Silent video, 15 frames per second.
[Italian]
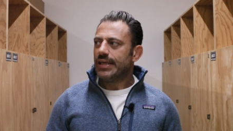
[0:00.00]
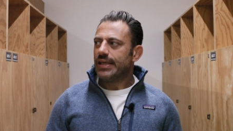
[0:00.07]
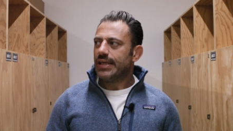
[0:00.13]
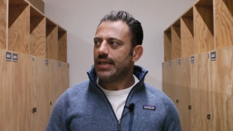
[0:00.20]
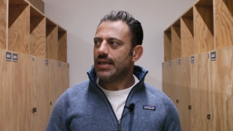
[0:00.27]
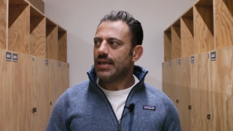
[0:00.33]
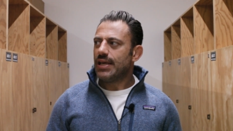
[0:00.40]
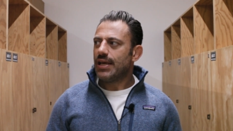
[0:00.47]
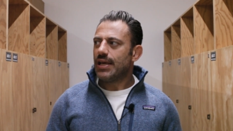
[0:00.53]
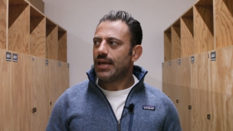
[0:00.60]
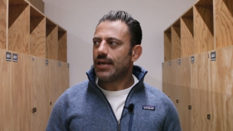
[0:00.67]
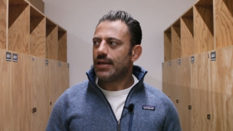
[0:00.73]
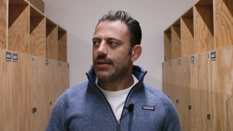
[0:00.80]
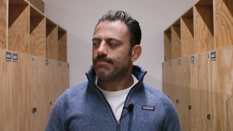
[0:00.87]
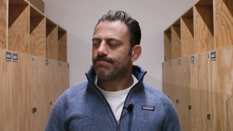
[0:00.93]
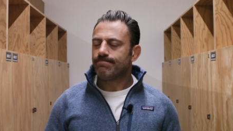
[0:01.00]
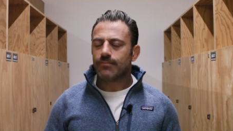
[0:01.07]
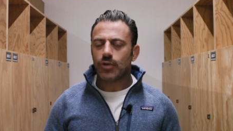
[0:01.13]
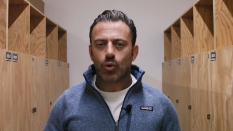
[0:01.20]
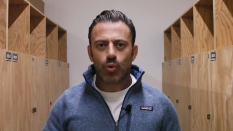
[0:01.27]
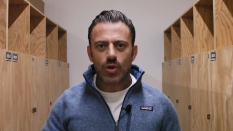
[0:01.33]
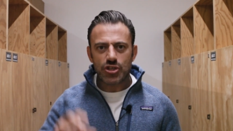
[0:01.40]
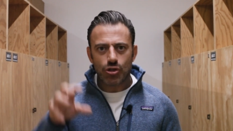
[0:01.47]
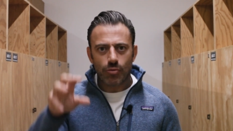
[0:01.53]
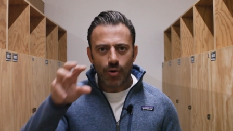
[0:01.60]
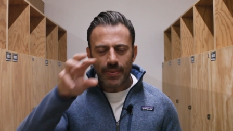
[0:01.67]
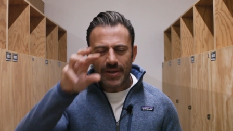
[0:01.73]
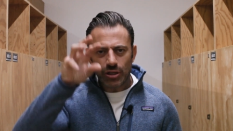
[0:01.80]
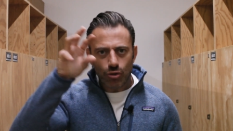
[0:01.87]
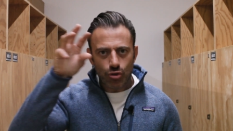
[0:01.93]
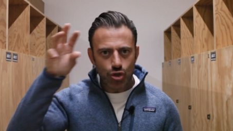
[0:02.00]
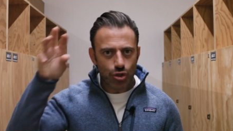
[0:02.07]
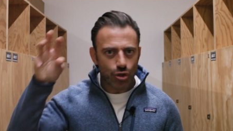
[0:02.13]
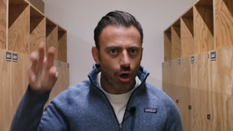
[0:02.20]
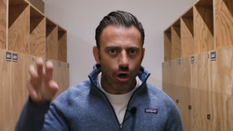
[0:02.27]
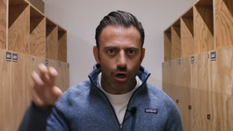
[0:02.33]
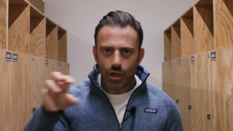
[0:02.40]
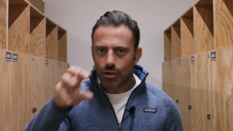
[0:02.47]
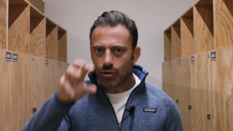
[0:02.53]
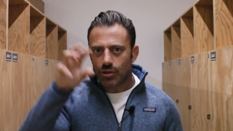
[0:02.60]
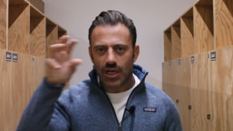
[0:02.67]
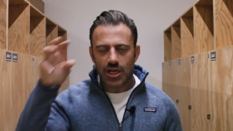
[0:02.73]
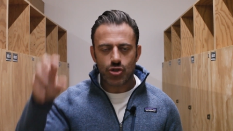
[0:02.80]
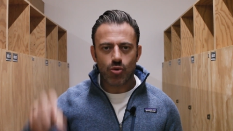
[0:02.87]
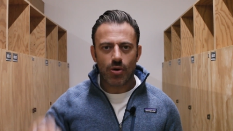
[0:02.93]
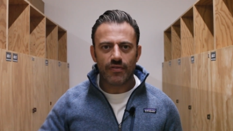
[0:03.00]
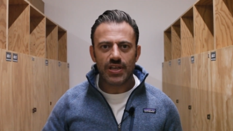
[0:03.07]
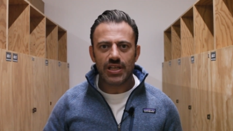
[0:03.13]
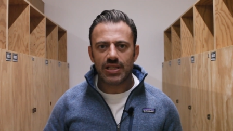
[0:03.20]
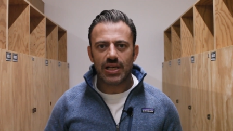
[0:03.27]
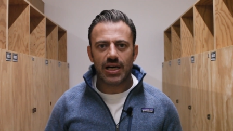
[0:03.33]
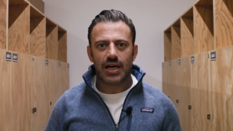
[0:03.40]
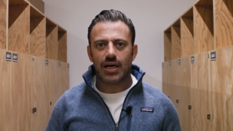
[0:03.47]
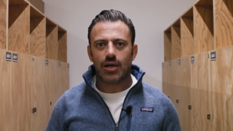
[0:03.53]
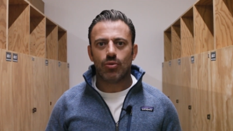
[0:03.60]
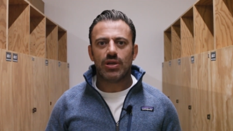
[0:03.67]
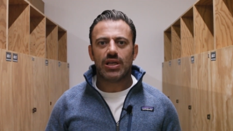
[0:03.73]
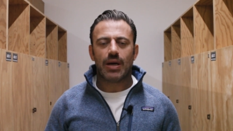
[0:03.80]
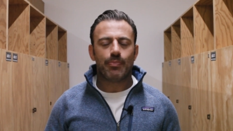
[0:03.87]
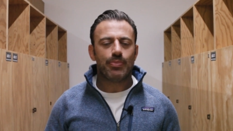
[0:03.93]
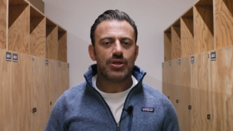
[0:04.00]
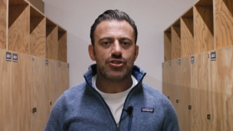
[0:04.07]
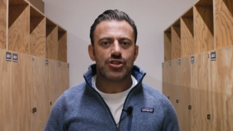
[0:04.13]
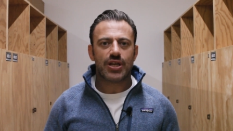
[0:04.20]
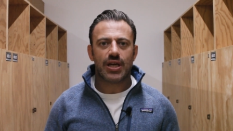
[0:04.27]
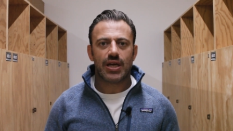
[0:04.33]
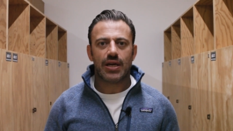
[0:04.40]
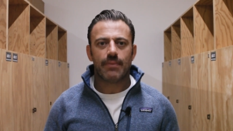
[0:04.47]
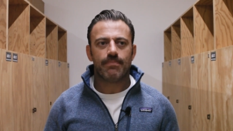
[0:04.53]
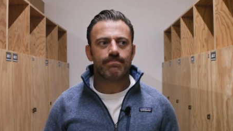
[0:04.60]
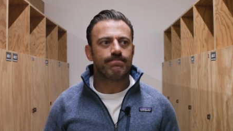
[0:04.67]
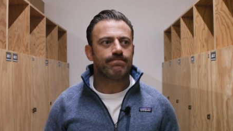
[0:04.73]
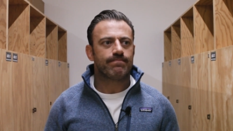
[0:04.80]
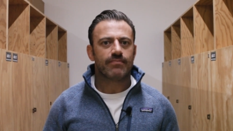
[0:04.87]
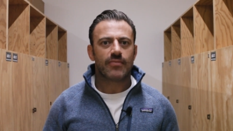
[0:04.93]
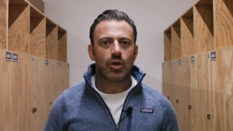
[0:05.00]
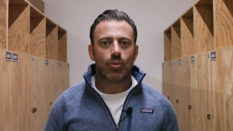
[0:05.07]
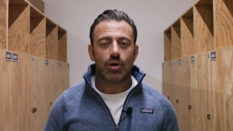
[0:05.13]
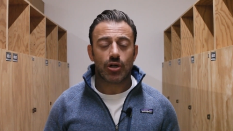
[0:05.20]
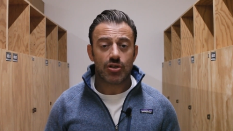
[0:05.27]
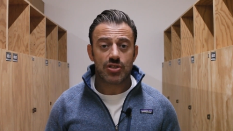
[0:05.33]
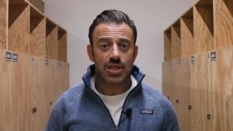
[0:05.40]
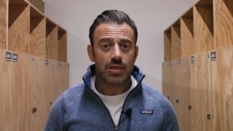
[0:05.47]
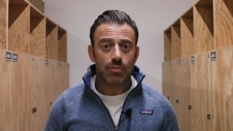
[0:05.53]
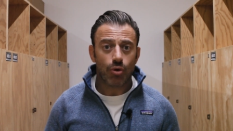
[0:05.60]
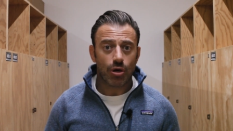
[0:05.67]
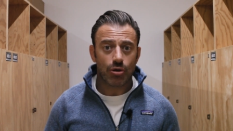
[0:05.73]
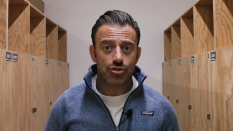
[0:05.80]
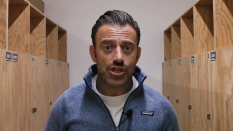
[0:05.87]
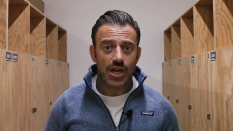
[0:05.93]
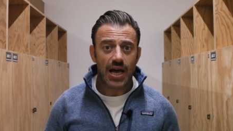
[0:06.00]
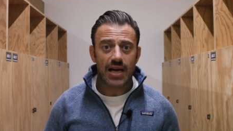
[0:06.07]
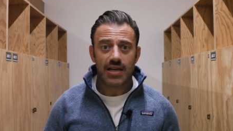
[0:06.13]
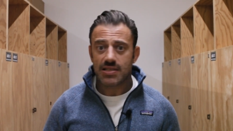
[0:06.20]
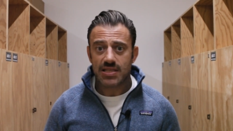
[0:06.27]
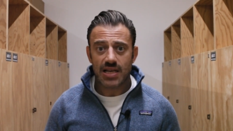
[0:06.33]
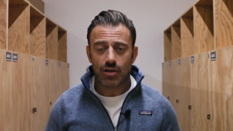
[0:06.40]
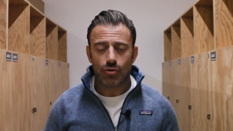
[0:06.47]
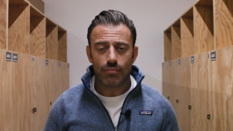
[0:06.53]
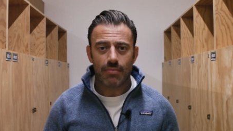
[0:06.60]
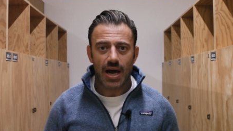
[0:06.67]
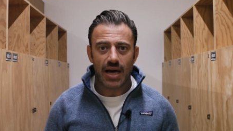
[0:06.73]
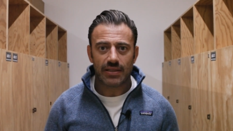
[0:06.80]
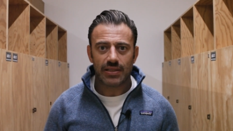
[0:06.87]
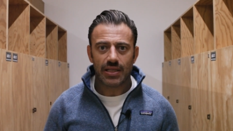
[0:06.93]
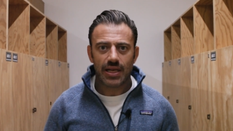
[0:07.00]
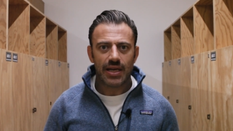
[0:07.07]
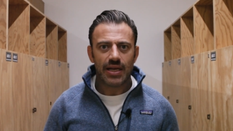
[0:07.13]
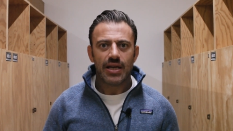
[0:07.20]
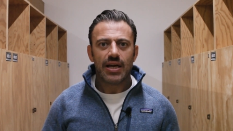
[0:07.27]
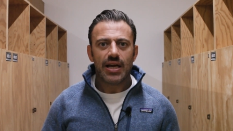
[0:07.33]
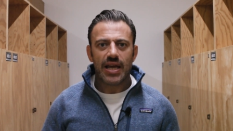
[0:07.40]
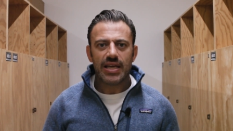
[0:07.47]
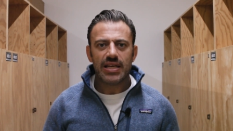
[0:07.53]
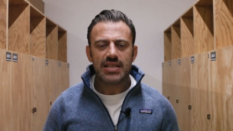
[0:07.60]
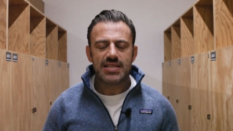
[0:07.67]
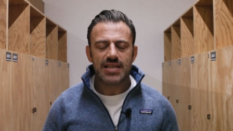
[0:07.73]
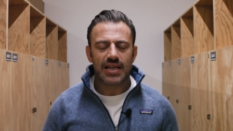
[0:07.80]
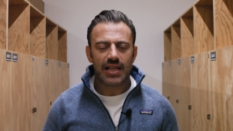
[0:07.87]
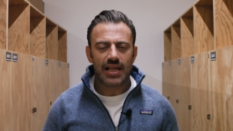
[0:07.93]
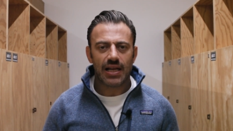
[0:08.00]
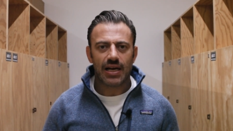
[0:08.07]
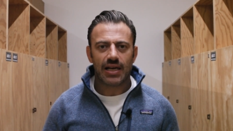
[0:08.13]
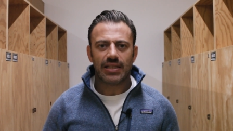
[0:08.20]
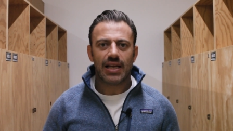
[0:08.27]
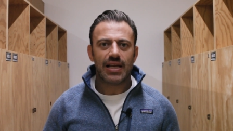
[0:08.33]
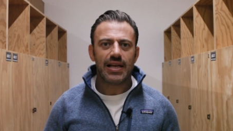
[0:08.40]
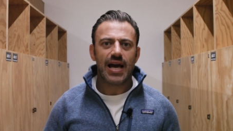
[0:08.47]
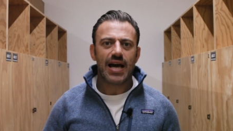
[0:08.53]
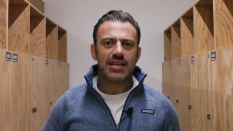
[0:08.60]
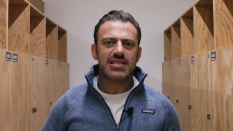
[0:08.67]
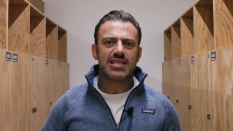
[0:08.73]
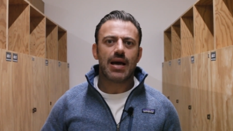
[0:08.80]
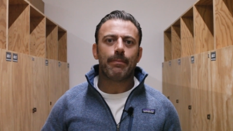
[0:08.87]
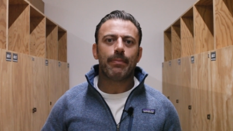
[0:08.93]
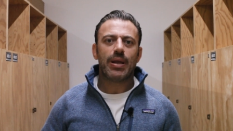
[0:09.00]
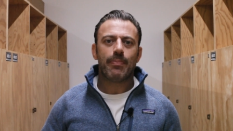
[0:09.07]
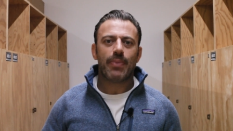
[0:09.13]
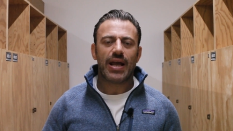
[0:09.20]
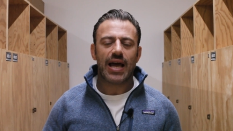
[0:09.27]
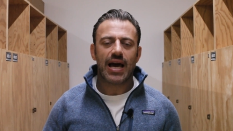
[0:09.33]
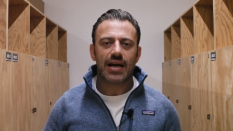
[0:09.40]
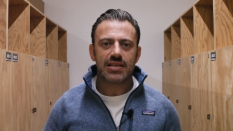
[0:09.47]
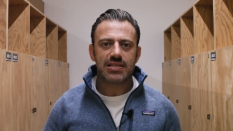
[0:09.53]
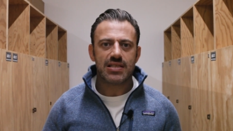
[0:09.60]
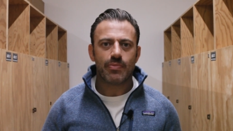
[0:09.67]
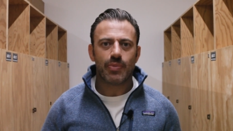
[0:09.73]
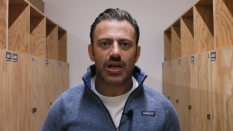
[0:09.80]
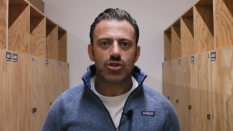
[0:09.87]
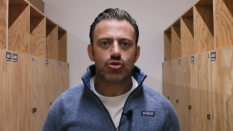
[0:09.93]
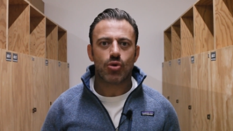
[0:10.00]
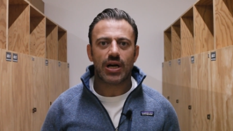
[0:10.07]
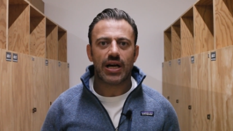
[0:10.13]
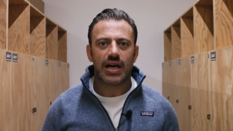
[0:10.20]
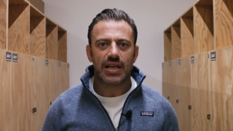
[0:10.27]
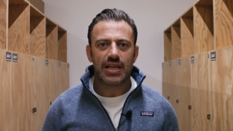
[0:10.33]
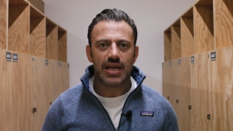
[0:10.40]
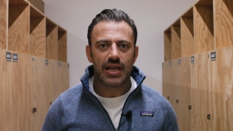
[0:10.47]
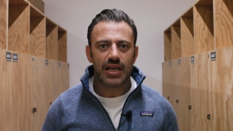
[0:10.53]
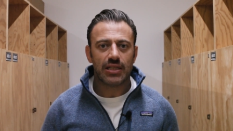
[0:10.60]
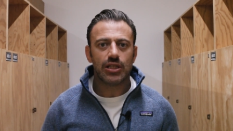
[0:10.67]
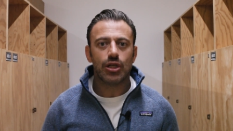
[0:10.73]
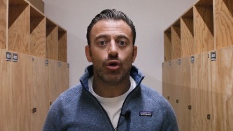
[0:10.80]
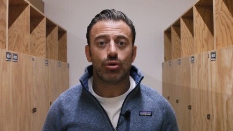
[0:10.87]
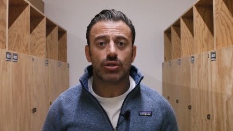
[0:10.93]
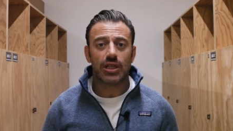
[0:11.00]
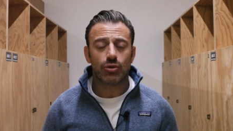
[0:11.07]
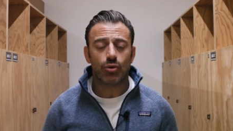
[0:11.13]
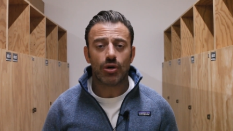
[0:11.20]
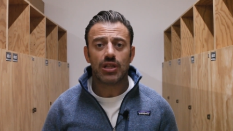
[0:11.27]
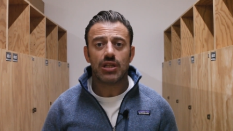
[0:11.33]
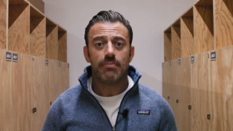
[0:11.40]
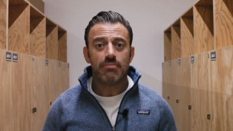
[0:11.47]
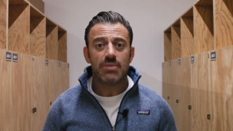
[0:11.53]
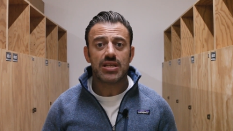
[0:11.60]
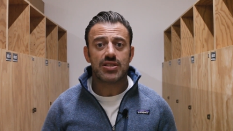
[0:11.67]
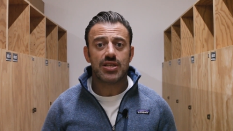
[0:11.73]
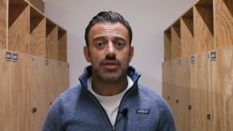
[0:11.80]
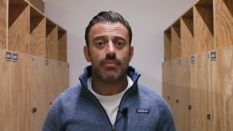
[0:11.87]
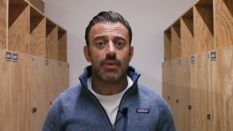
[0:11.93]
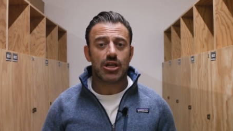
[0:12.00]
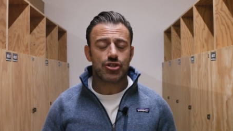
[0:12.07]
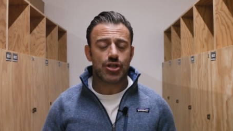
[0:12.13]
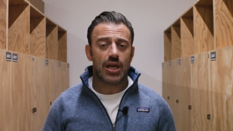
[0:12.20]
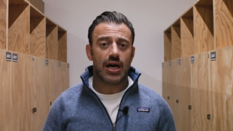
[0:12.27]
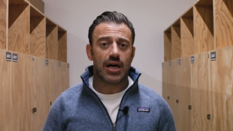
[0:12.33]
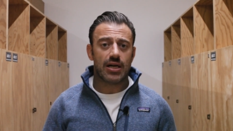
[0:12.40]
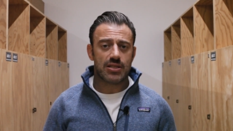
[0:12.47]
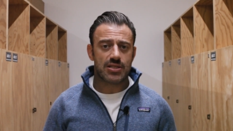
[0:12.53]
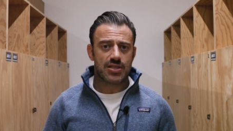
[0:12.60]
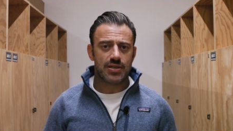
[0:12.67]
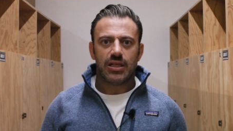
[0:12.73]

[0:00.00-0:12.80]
E in mm, questo momento storico della sua vita lui capisce che qualcosa di buono ce l'ha, sa combattere e inizia ad allenarsi, e a prepararsi per la sua carriera di lottatore di Mixed Martial Arts.